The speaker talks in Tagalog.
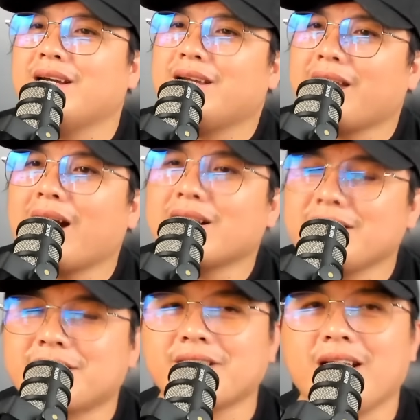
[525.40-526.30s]
na ang
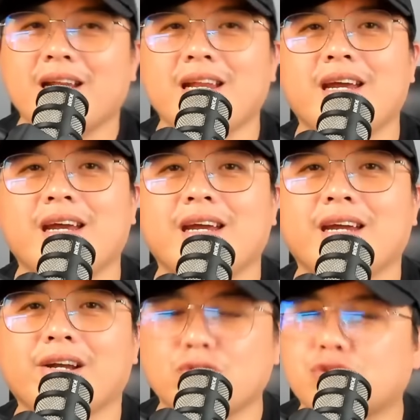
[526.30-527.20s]
Israel
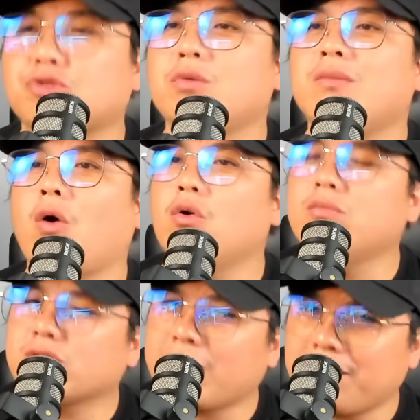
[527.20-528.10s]
eh, gustong
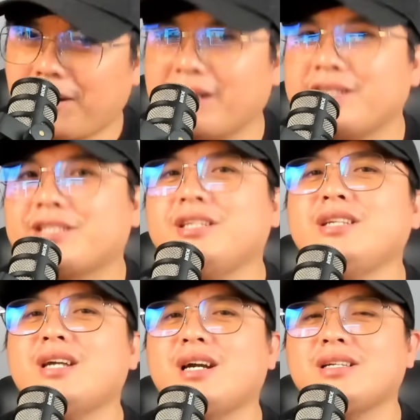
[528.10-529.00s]
maubos ang
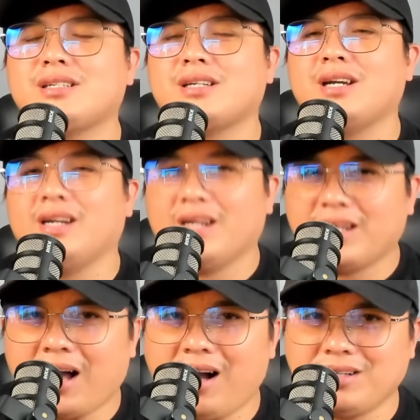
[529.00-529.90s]
Palestinians,
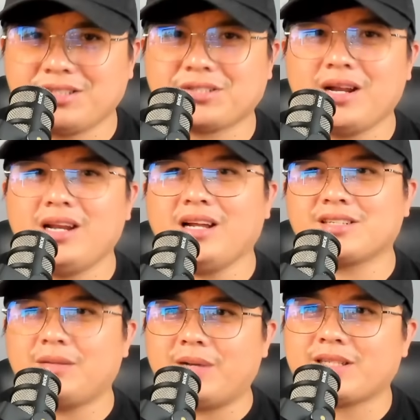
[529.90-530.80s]
na ang Israel ang
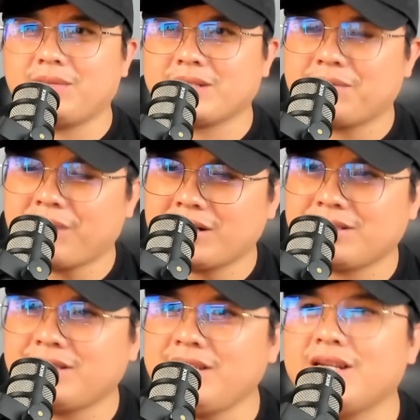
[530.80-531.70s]
sama-sama sa
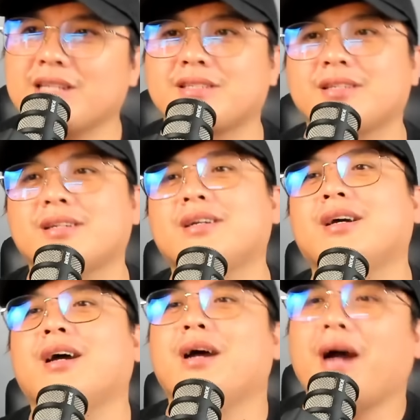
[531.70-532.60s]
Palestinians.
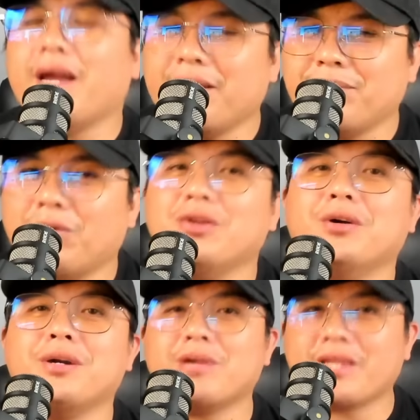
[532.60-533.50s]
Ayan po yung
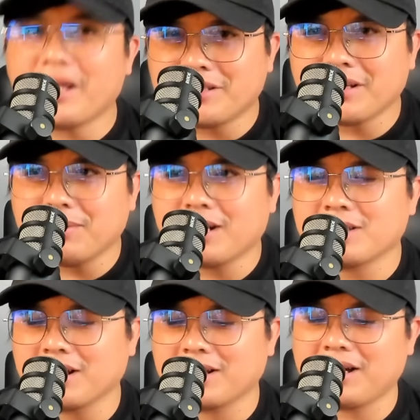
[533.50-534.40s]
ebidensya mga
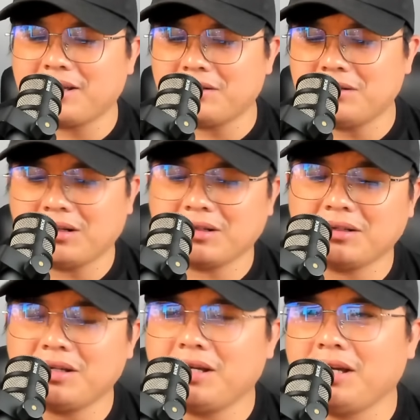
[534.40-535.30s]
sangkay, no?
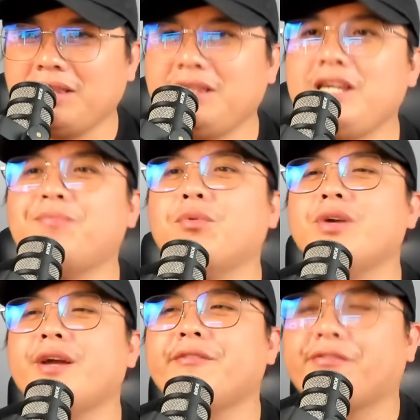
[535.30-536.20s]
Hindi po
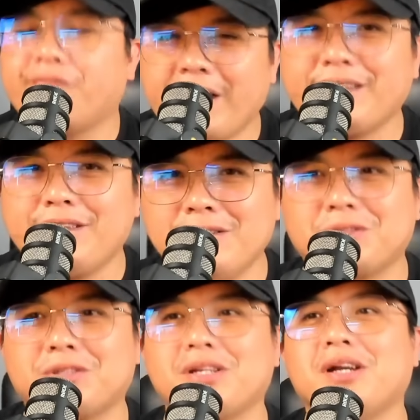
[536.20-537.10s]
yan fake news.